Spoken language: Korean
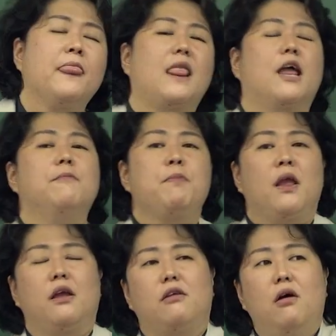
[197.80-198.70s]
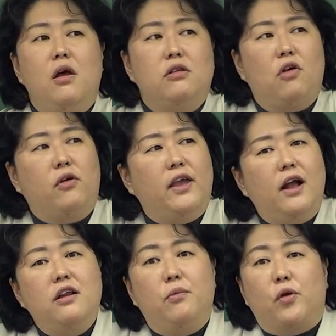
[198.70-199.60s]
네, 그래서 적게
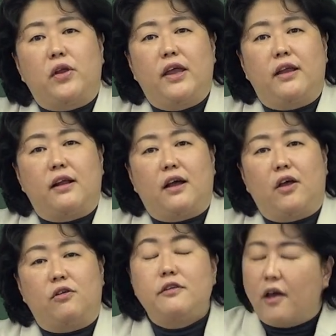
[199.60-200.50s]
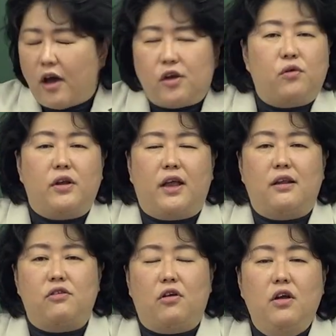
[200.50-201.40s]
하려면 어떻게 해야 될까요? 재활용을 해야
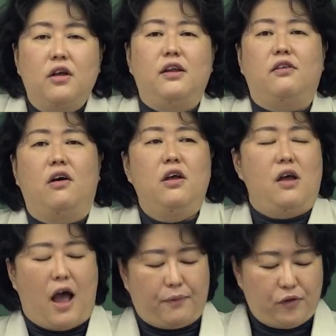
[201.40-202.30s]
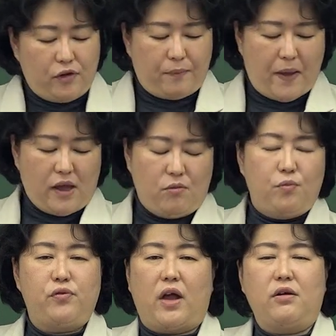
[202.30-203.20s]
되죠. 그래서 앞서서 폐기물
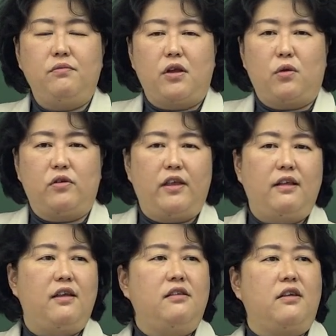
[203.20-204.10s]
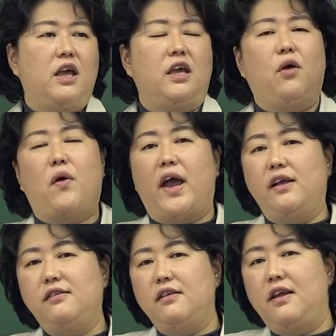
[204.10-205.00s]
부담금 제도는 생산자에게
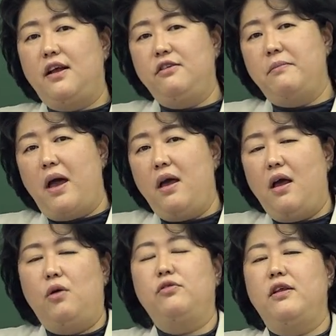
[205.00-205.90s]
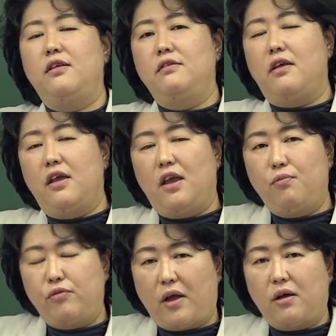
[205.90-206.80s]
과잉 생산하지 마 하고 생산자에게
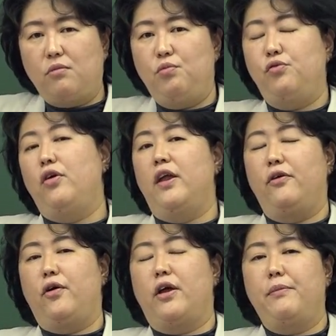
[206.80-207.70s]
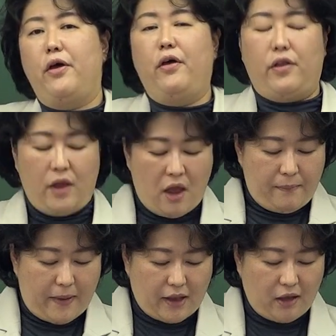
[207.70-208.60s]
부담금을 부여하는 거라면
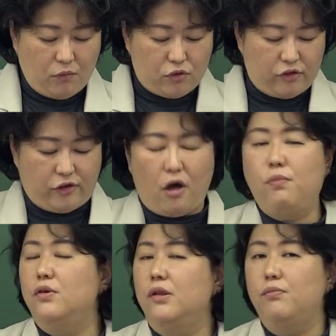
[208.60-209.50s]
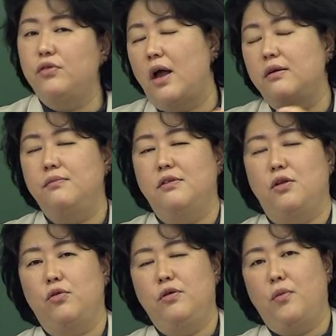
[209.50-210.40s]
폐기물 처분 부담금
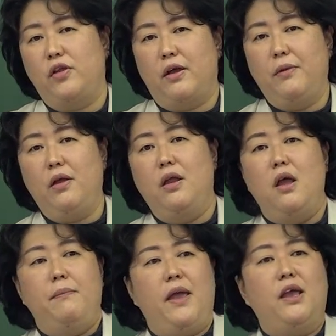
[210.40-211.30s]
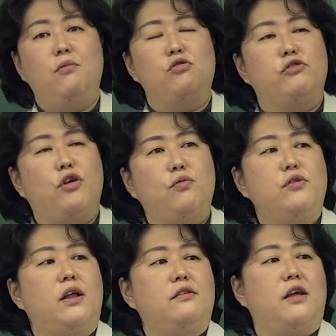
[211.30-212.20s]
제도는 뭐냐면 폐기물을
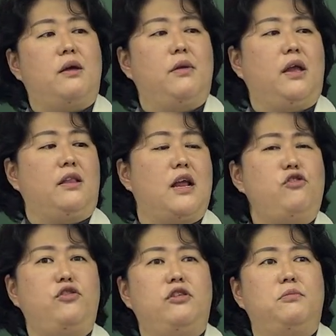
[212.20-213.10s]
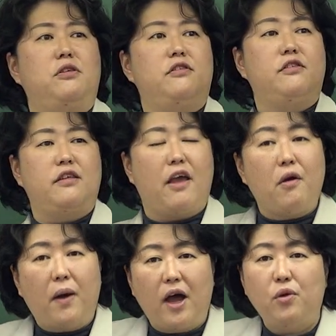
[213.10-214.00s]
처분하는 사람에게 될 수 있으면
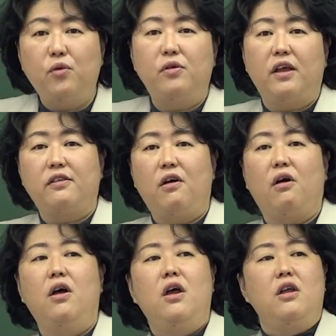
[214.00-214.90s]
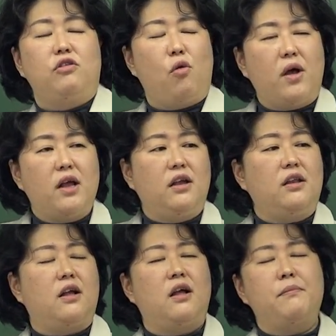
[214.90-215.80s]
재활용을 해서
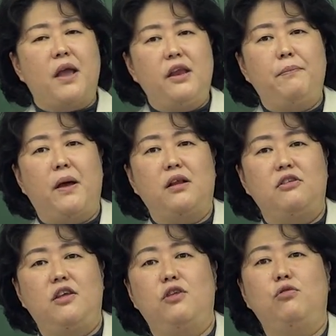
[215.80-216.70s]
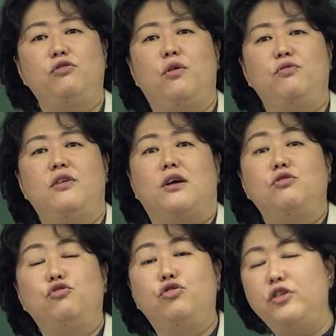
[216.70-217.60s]
소각이나 매립하는 최종
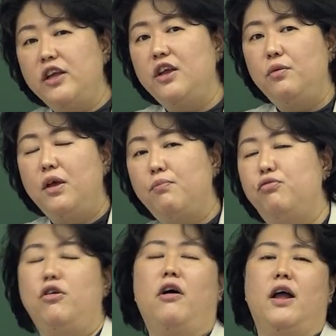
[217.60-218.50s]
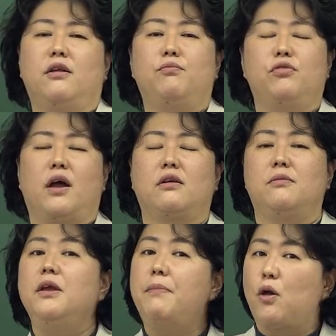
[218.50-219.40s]
처분량을 줄이기 위해 부여하는
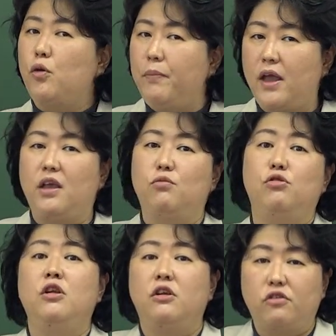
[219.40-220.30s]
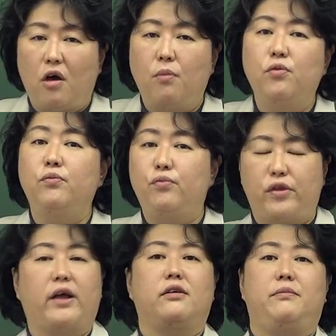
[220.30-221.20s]
부담금이 바로 폐기물 처분
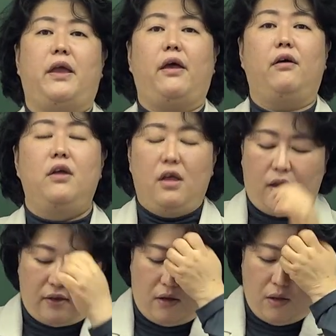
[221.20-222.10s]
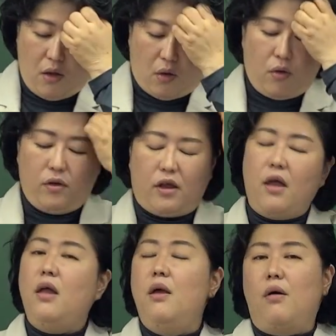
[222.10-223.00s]
부담금이에요. 그래서 어
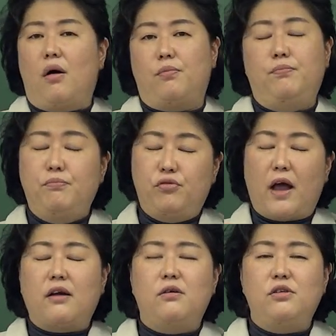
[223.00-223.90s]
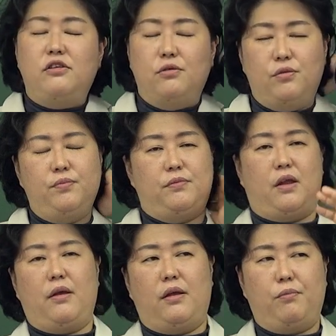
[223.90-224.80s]
이게 어 부담금을 지금
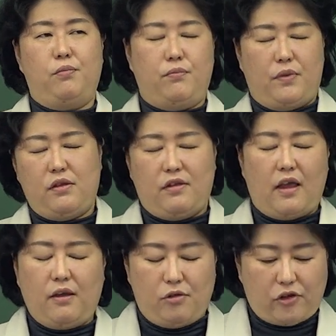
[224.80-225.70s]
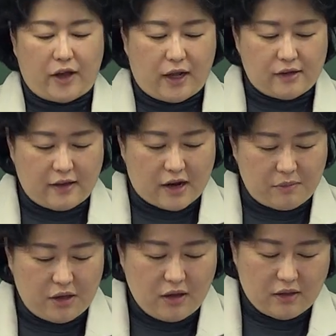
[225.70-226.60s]
이제 책임을 져야 하는
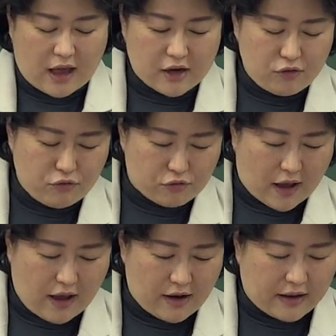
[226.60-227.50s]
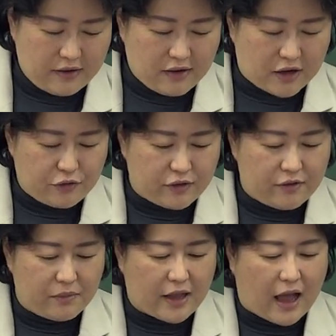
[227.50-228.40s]
사람이 다르는구나라는 걸 알 수
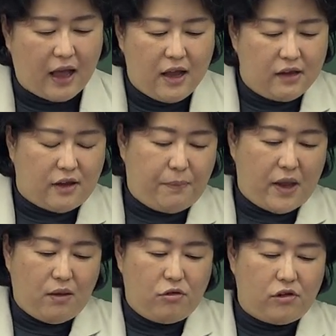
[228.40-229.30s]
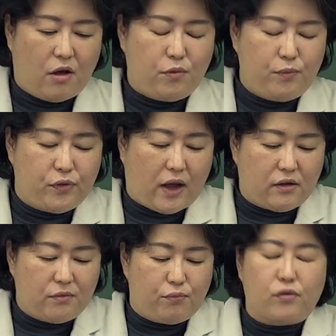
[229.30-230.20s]
있습니다. 자, 폐기물 처분
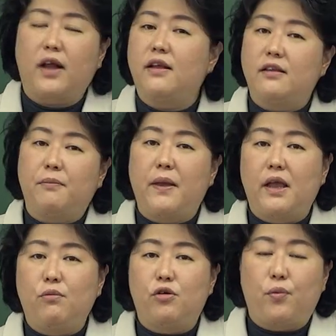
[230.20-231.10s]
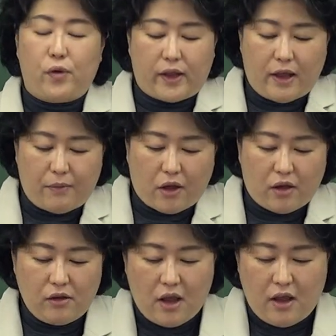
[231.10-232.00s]
부담금 부과 대상 폐기물을 보게 되면